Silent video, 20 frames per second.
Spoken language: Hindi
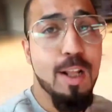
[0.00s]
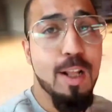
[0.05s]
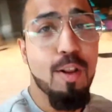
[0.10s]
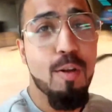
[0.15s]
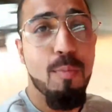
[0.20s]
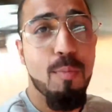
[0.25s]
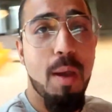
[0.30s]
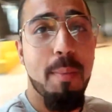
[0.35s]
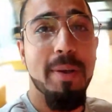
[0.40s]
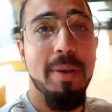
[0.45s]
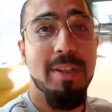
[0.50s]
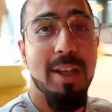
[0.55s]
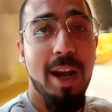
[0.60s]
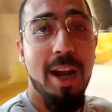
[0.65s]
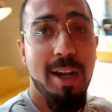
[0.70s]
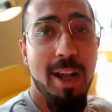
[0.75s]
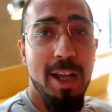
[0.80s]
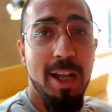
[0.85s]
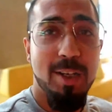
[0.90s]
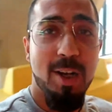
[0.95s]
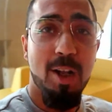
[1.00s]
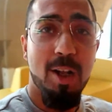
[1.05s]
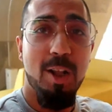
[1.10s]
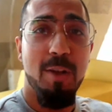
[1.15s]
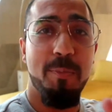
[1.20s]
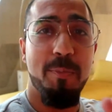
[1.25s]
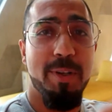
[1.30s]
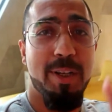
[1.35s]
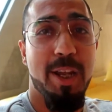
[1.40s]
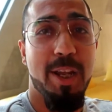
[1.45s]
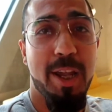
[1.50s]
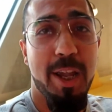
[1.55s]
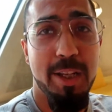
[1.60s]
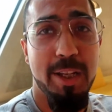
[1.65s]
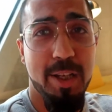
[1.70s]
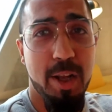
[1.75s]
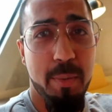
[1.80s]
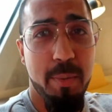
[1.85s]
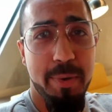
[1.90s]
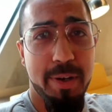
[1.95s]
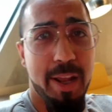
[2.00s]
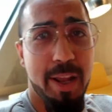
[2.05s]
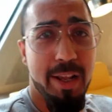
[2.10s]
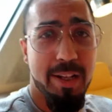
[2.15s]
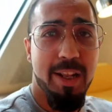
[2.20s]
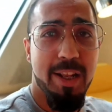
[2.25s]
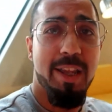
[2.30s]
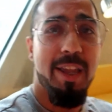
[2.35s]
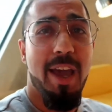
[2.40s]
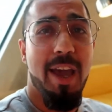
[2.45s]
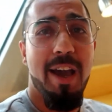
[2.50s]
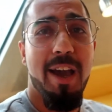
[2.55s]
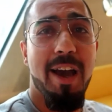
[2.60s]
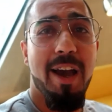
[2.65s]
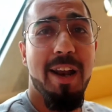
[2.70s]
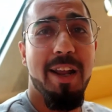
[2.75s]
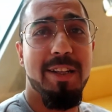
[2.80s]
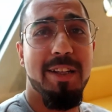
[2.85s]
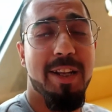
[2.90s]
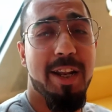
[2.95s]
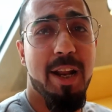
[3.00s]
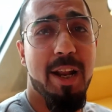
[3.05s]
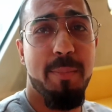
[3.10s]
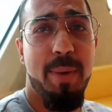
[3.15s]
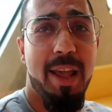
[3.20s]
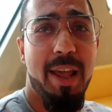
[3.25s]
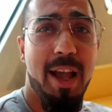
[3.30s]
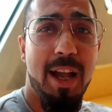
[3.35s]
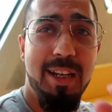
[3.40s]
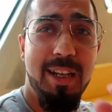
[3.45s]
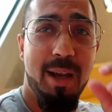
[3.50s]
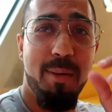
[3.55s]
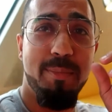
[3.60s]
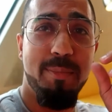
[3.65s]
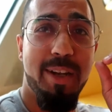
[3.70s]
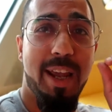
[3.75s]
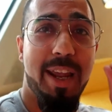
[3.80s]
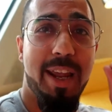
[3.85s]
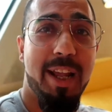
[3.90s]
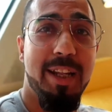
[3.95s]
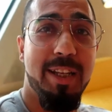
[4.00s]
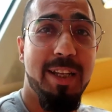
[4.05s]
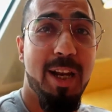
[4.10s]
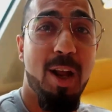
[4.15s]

रहे हैं तो मैं भी सारा अटैच करते पीछे खींच रहे हैं अभी देखते हैं क्या खाना चाहिए मेरे ख्याल से हम जाएंगे